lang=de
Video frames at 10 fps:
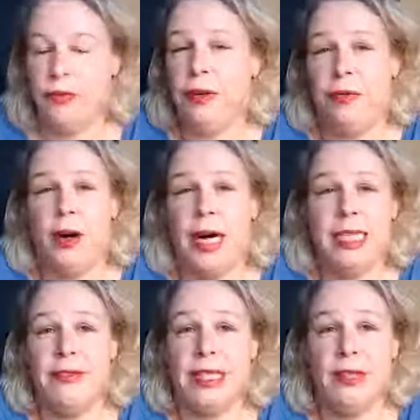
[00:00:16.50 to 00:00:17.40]
Frau
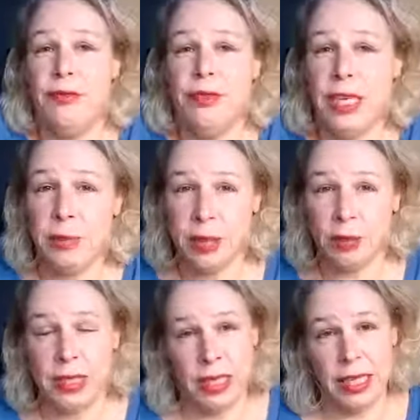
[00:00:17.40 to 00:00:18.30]
Heiser, was sollen wir denn mit
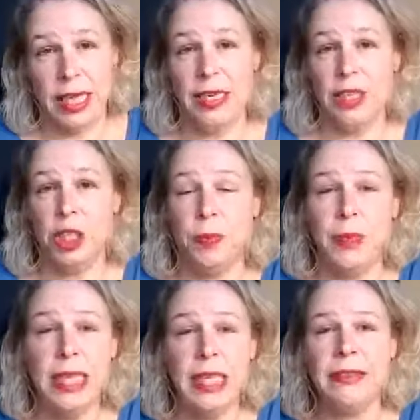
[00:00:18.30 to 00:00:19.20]
unseren Kindern
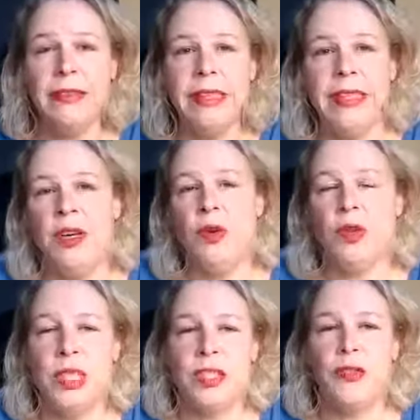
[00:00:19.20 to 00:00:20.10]
spielen?
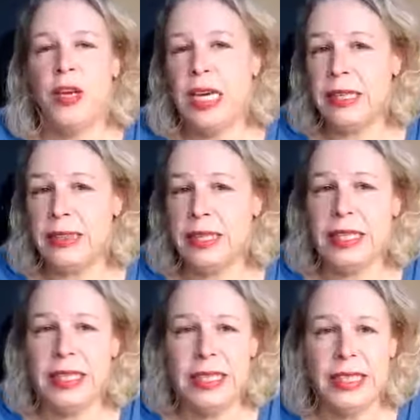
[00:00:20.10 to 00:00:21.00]
Uns fehlen die
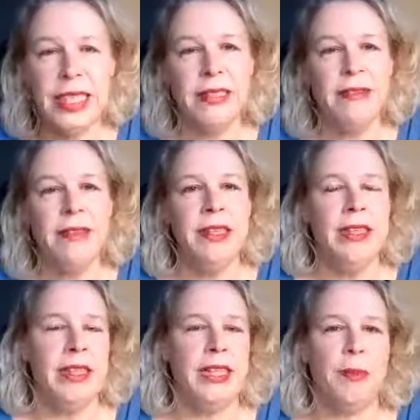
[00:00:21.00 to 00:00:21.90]
Ideen.
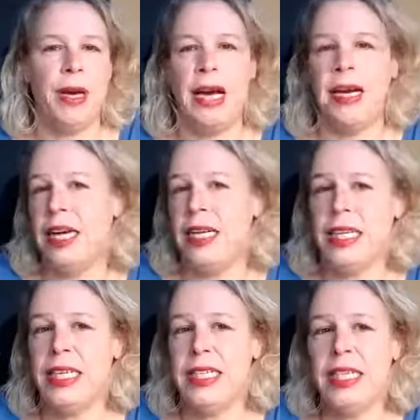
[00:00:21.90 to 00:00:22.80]
Ich habe gar keine
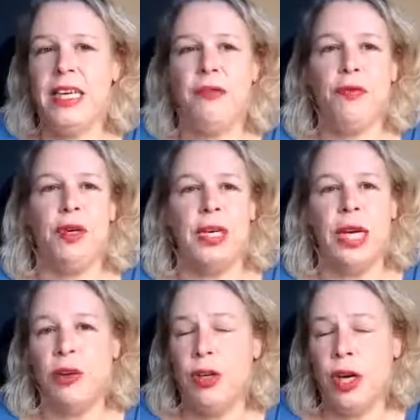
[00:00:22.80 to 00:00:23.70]
Idee für
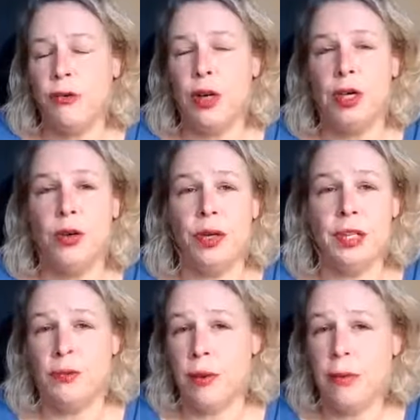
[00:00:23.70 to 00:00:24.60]
ein,
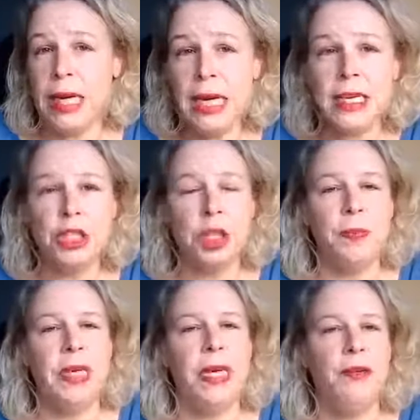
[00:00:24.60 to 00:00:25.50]
neues
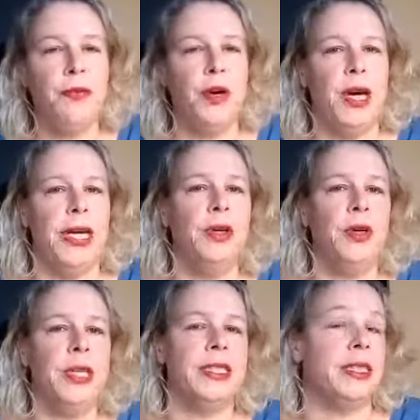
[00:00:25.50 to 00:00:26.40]
Familienspiel, für ein
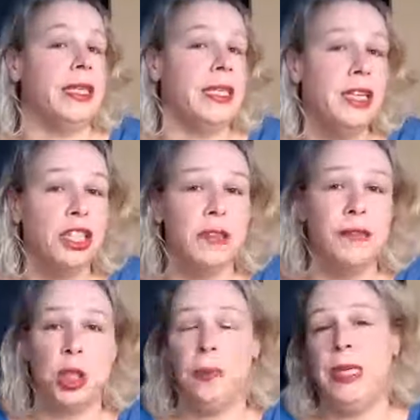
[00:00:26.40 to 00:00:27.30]
neues
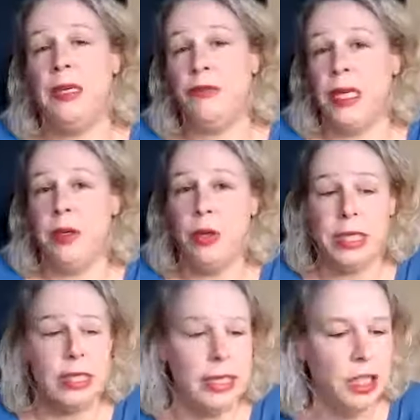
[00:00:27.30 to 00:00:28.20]
Gesellschaftsspiel, für ein
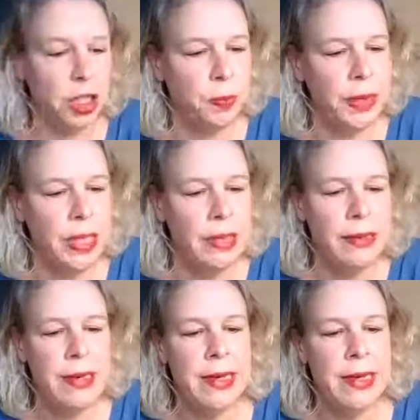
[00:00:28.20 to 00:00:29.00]
neues Tischspiel